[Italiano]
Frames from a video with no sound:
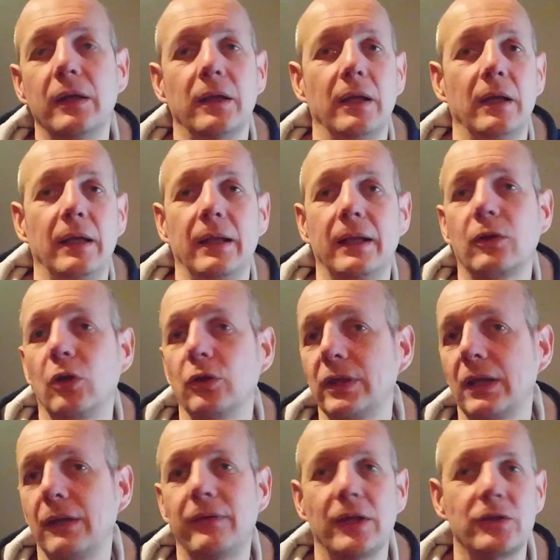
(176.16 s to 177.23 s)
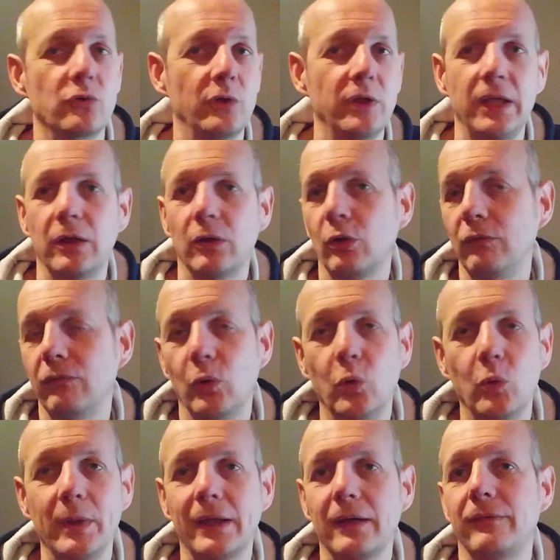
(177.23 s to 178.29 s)
eh, le cotte che faccio io, con i
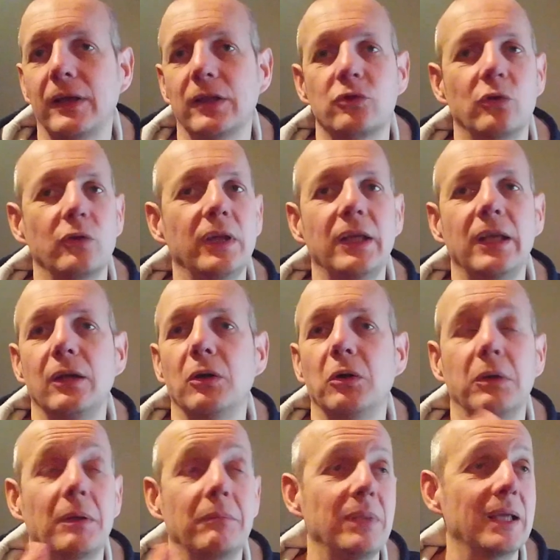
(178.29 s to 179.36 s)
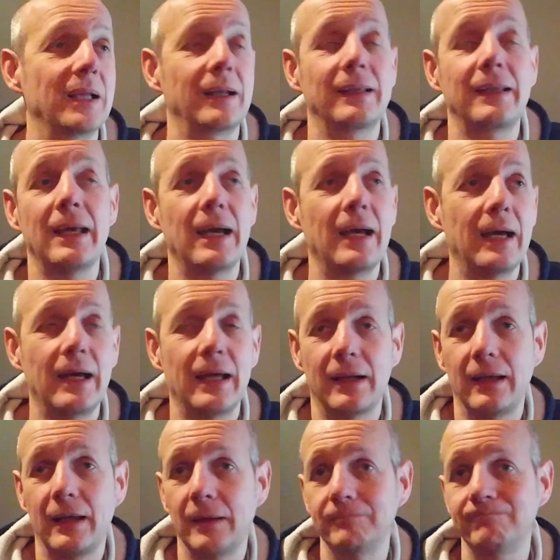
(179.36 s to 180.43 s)
volumi che faccio io, una birra
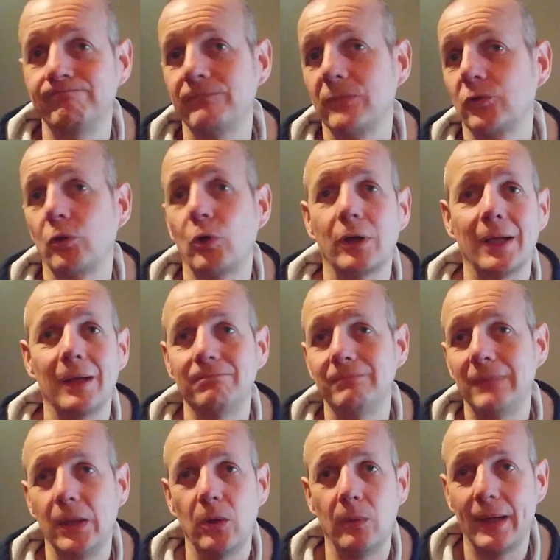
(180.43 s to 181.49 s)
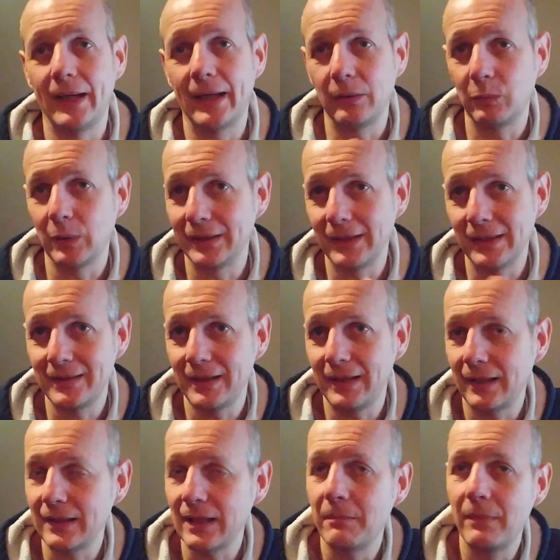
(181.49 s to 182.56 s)
chiara, so che bene o male una
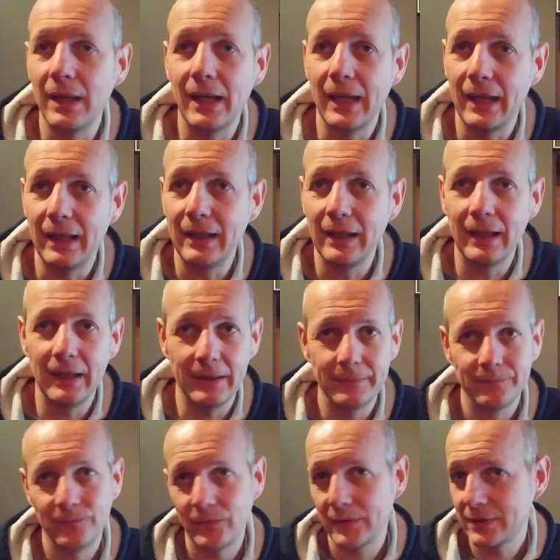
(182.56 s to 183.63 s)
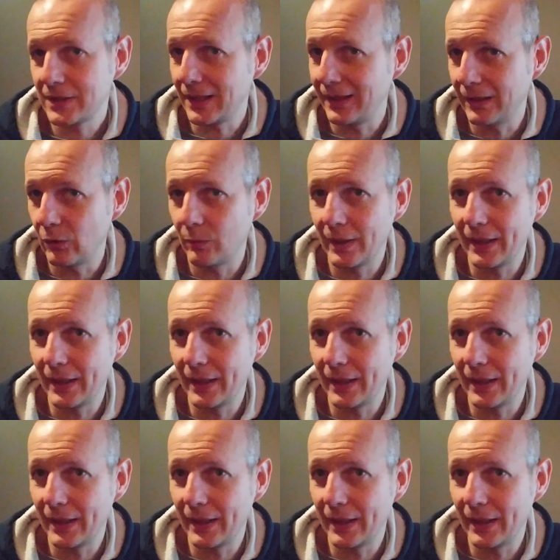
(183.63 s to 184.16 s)
decina di ml ce li devo